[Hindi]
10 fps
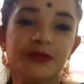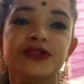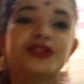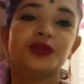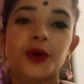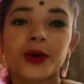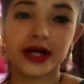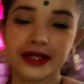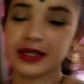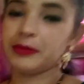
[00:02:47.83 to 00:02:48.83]
मुझे दो
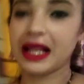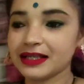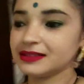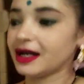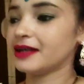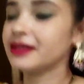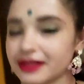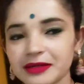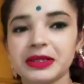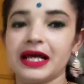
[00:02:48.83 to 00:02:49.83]
घंटे पहले तैयार
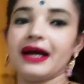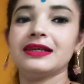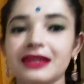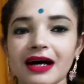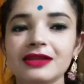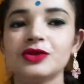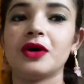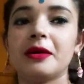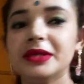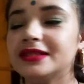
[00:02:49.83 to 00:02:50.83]
करके बिठाया था तो
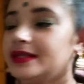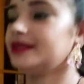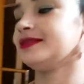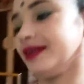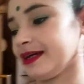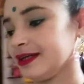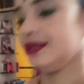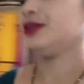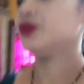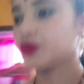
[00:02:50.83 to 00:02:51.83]
अभी देखते हैं
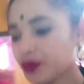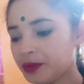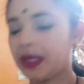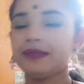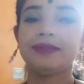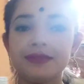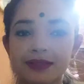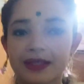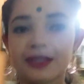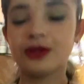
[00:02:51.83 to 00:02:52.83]
तो कोई बात नहीं
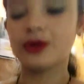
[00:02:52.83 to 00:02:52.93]
देख